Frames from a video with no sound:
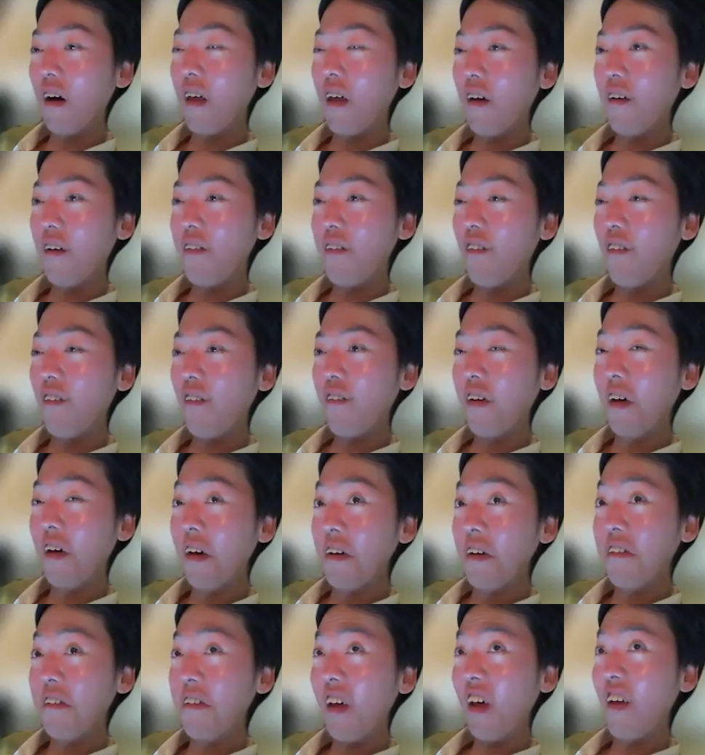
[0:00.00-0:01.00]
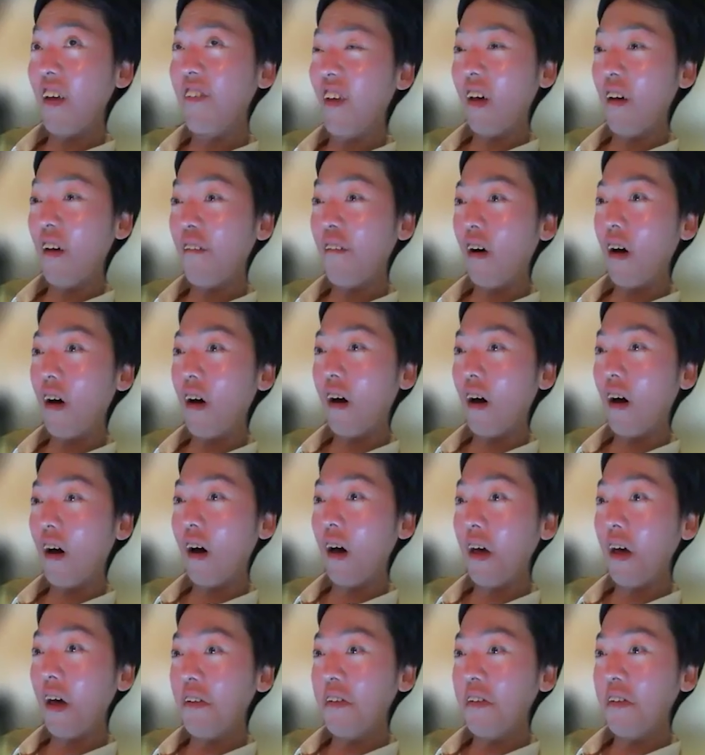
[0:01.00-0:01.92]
あと、先生は、